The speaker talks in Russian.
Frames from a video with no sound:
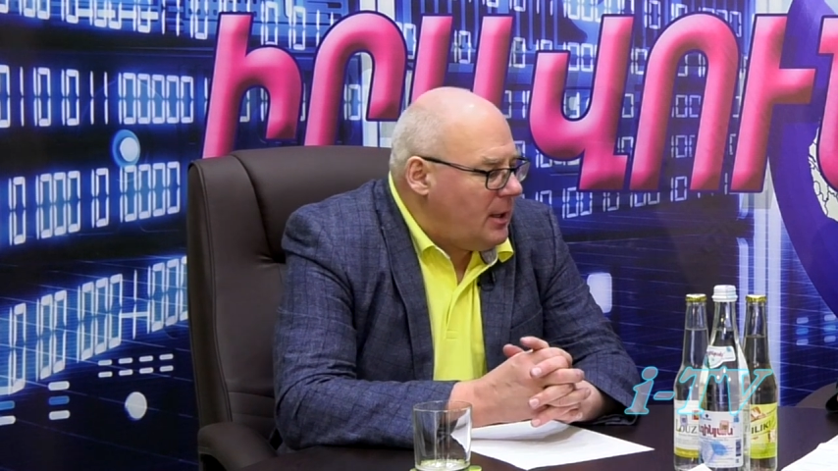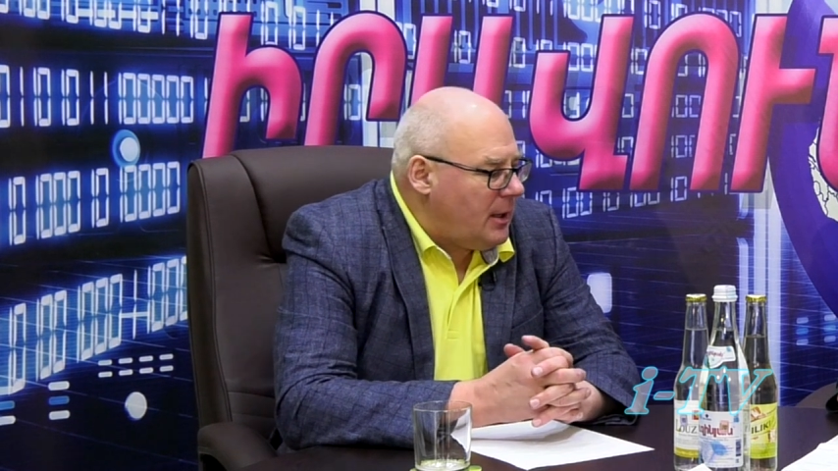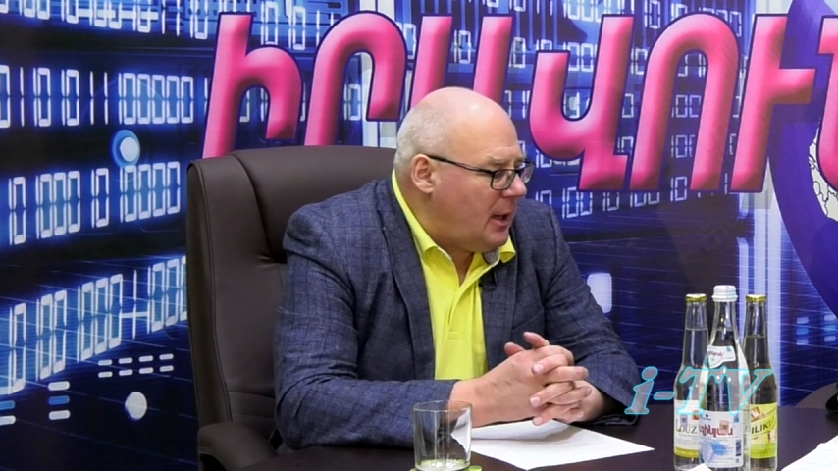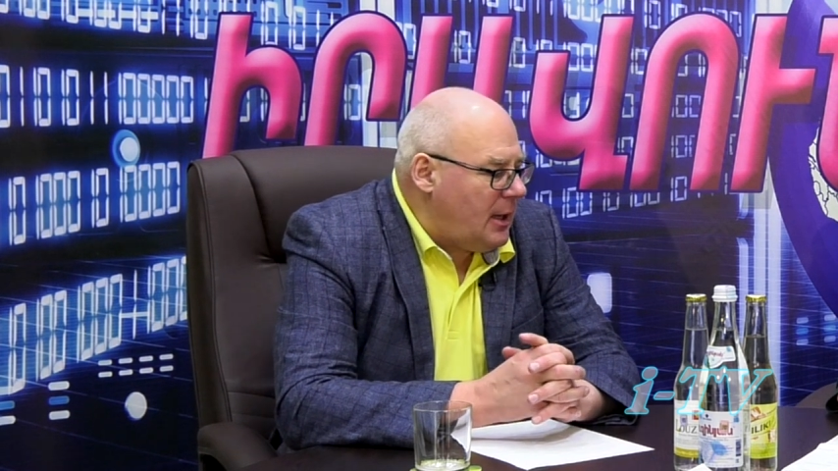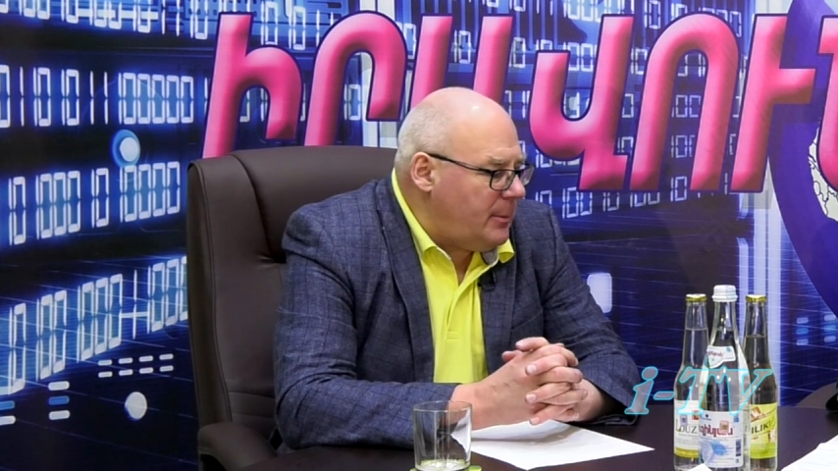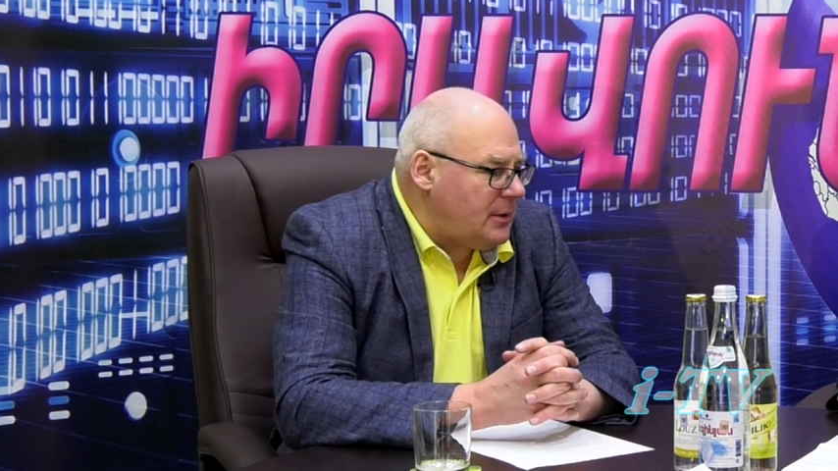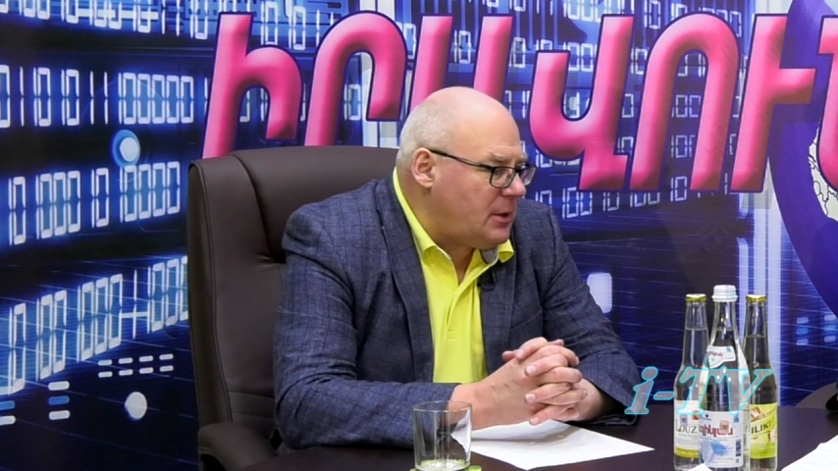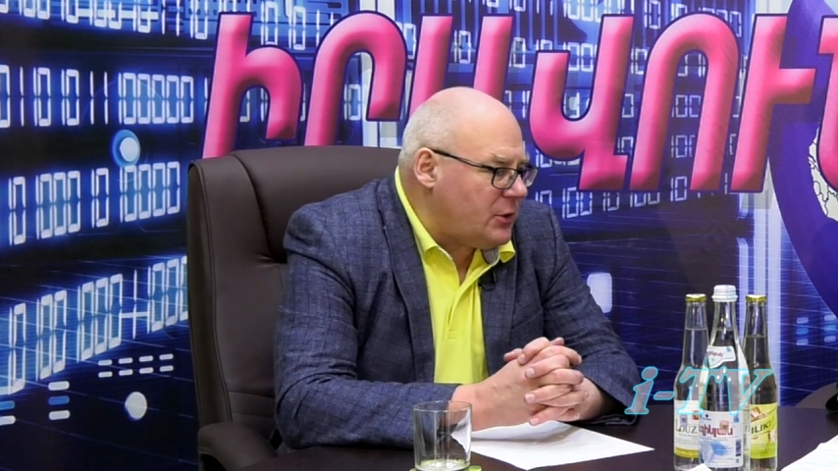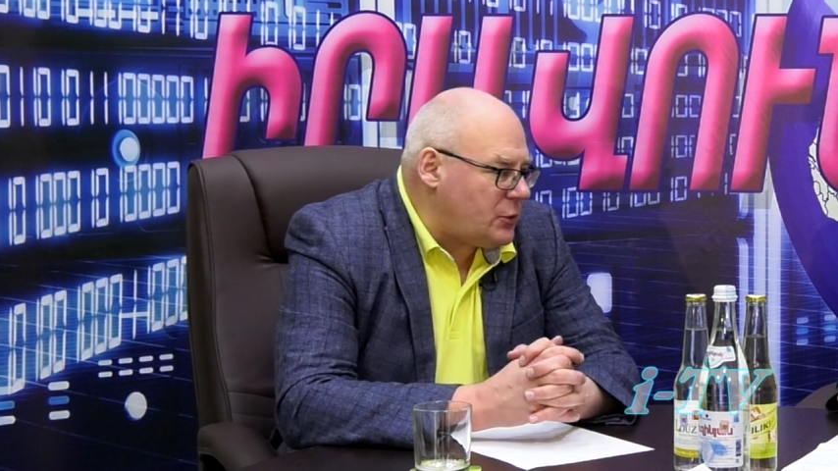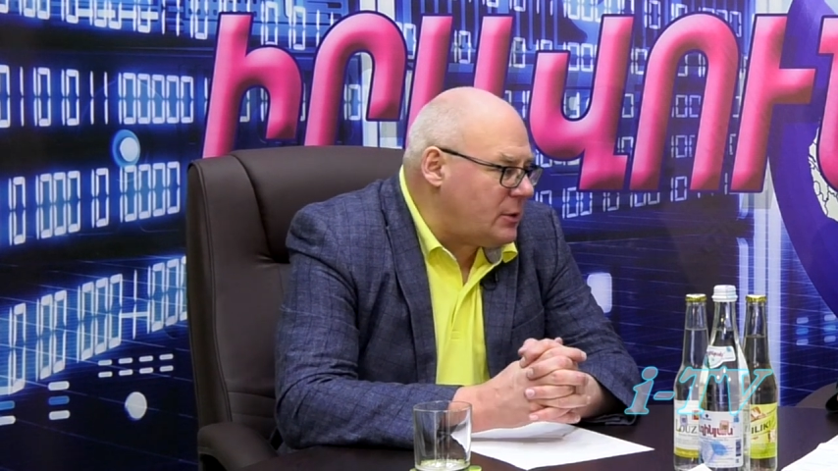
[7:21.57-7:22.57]

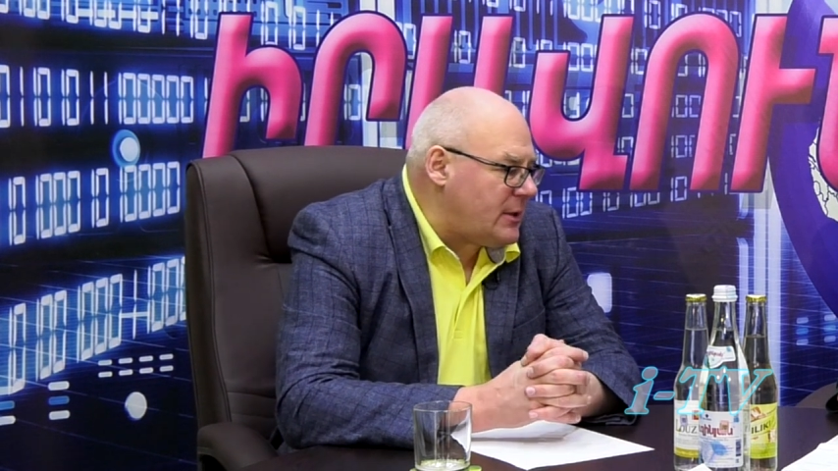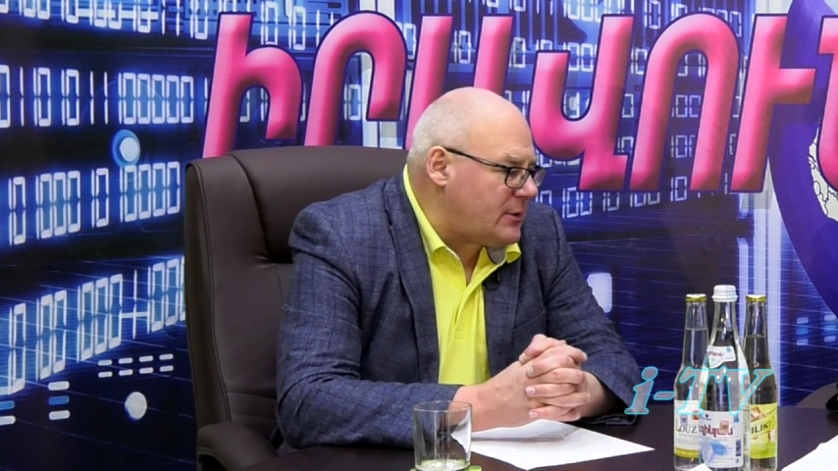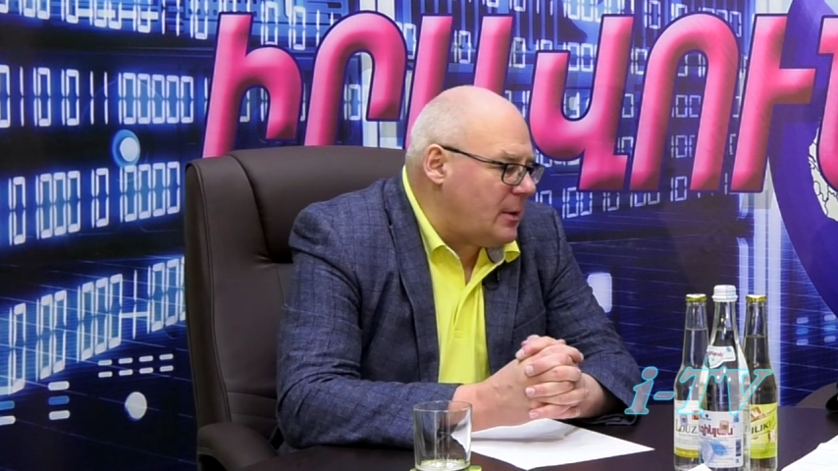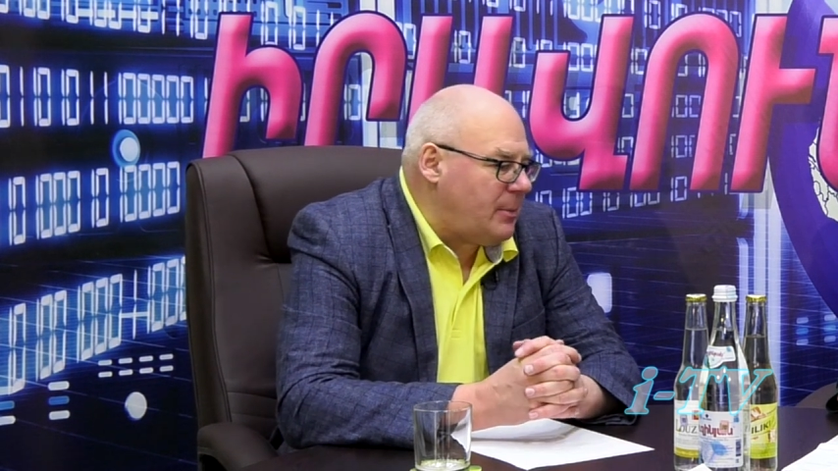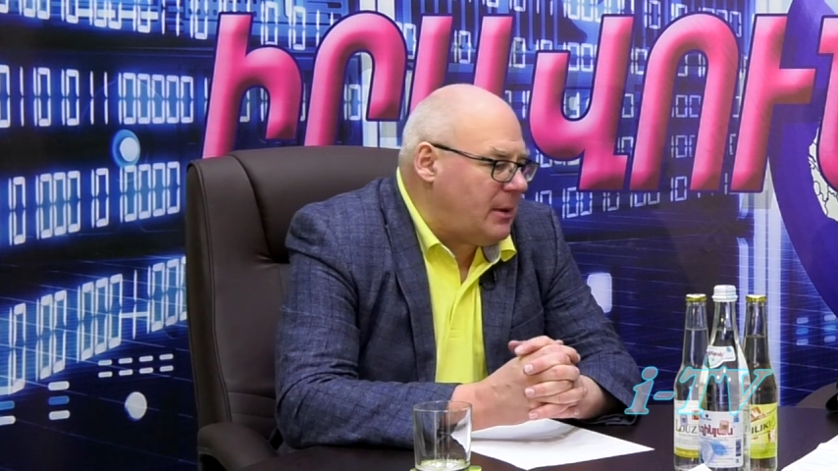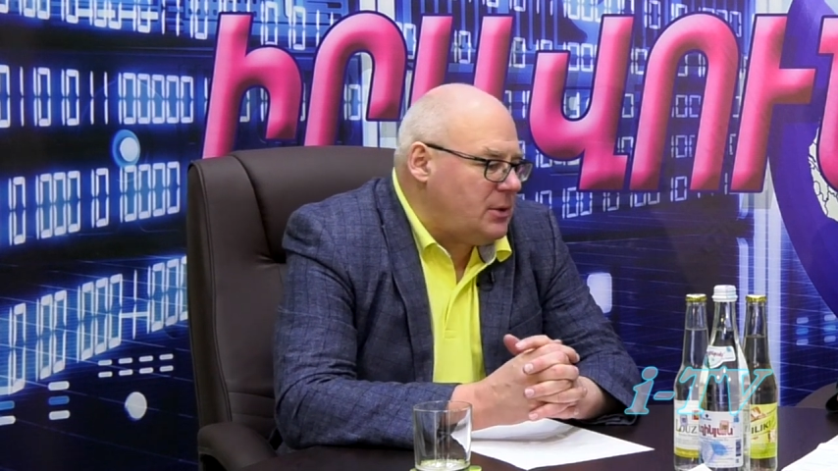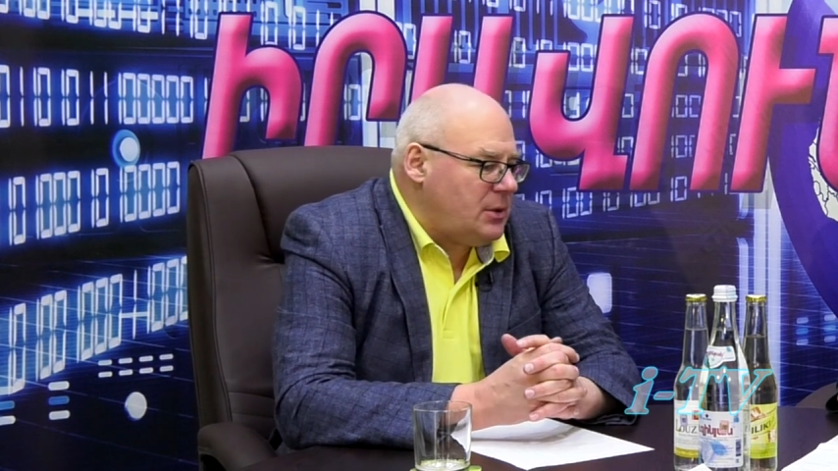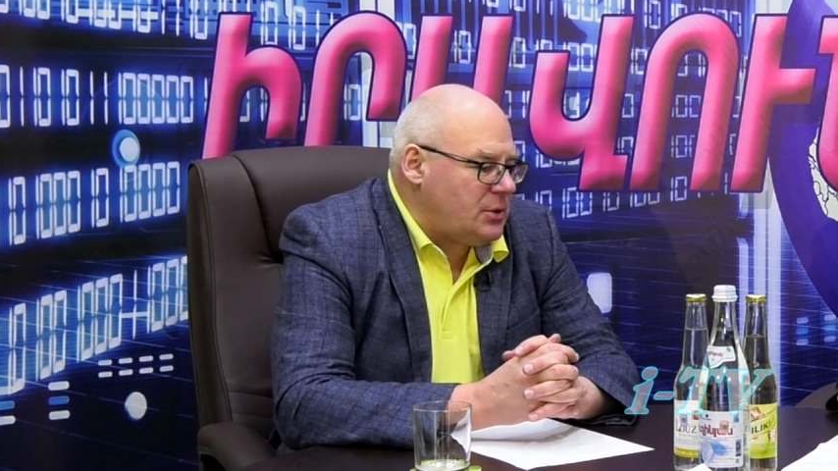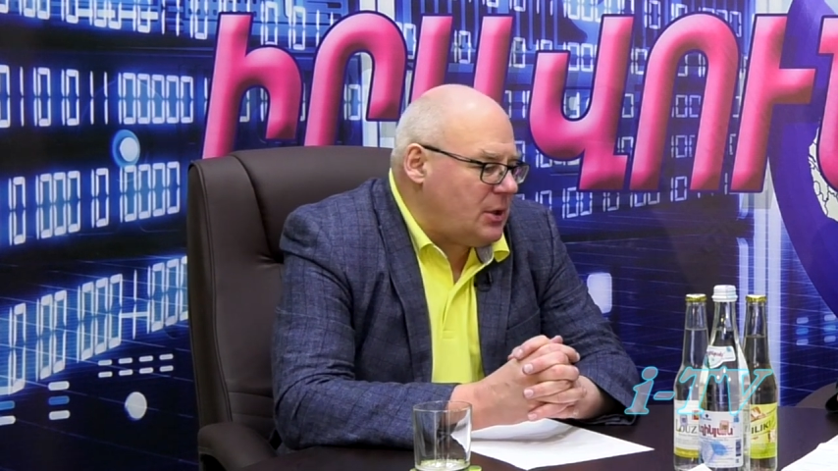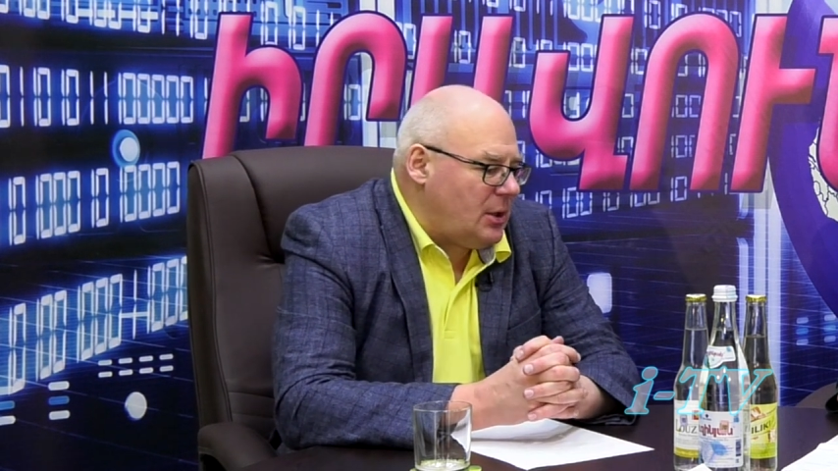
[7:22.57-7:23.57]
Элементы государственной поддержки